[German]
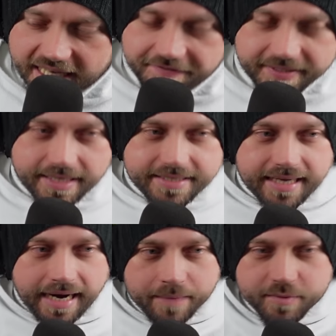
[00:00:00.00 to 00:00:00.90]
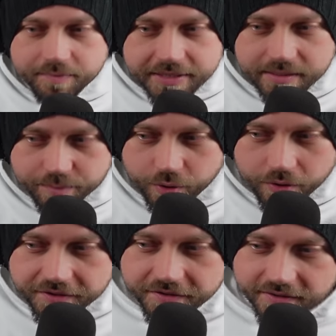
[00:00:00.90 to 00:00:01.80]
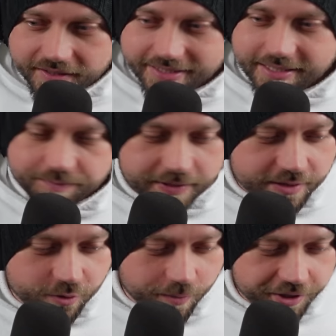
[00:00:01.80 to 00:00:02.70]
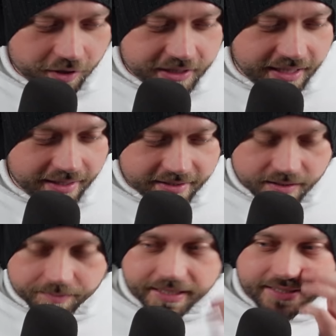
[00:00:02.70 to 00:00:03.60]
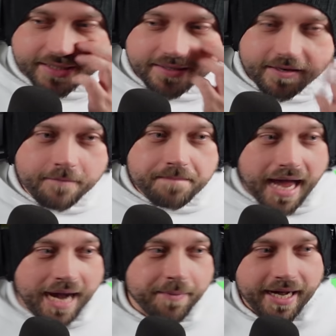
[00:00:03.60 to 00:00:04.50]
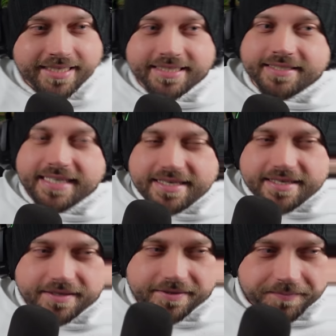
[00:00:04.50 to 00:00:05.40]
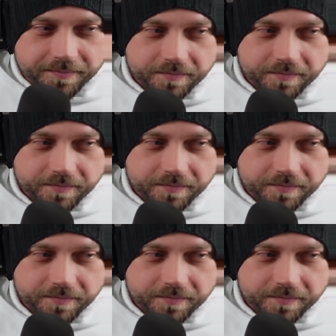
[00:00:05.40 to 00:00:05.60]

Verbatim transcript: Ich finde halt die Arme ein bisschen blöd. Das sieht ein bisschen komisch aus, gerade in dem Bild. Aber an sich.